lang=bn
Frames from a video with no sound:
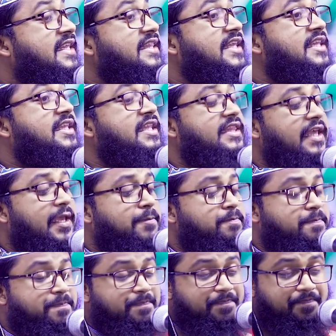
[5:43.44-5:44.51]
দিতে দিতে
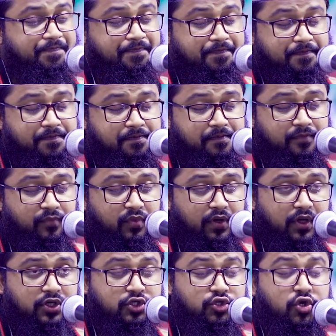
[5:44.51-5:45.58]

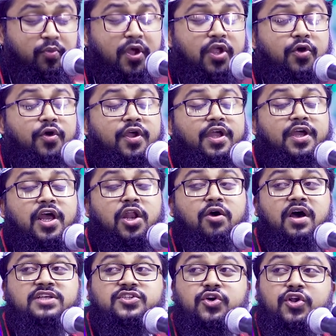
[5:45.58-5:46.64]
সময় হয়ে গেল
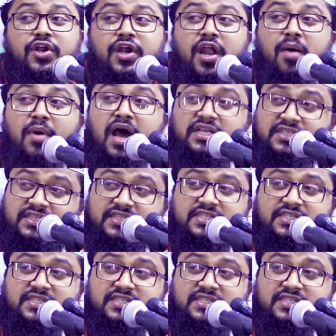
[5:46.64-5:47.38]
আসরের নামাজ